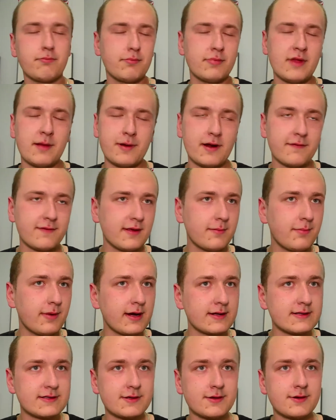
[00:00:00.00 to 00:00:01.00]
Naprawdę
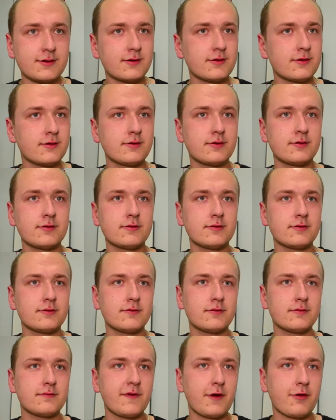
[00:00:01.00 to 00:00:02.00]
bardzo
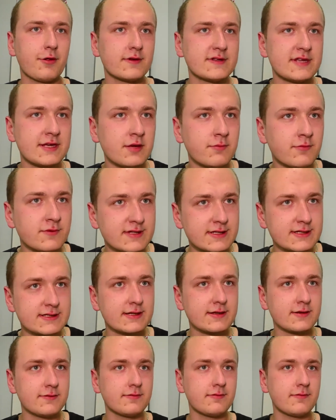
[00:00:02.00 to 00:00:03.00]
wykształceni
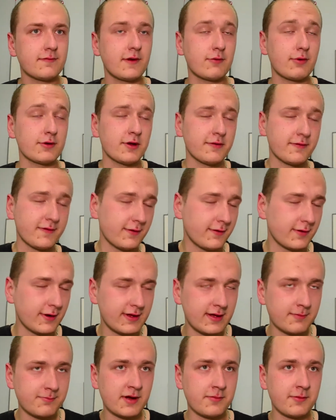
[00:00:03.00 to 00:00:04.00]
muzycy, wykładowcy, których
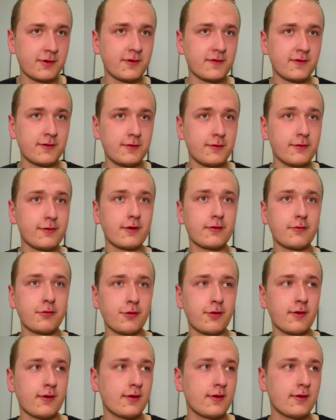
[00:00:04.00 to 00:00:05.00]
tam mamy, to są ludzie,
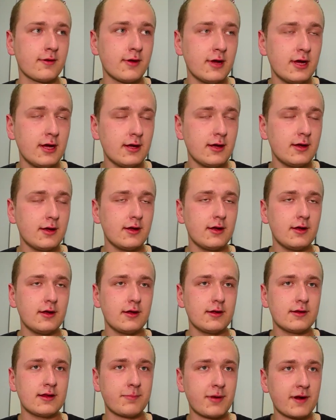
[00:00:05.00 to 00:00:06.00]
którzy
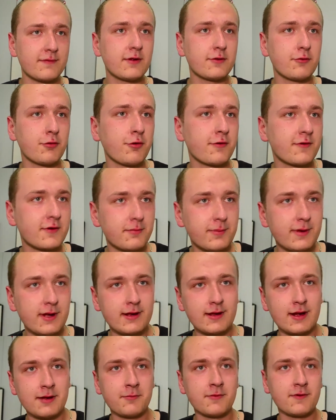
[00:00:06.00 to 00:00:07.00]
naprawdę dużo
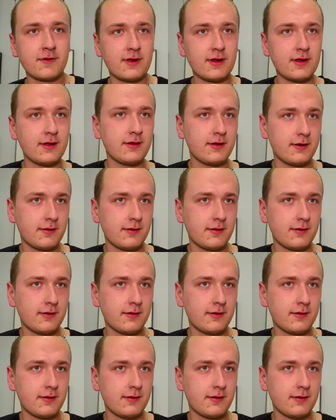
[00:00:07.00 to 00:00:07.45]
zrobili dla muzyki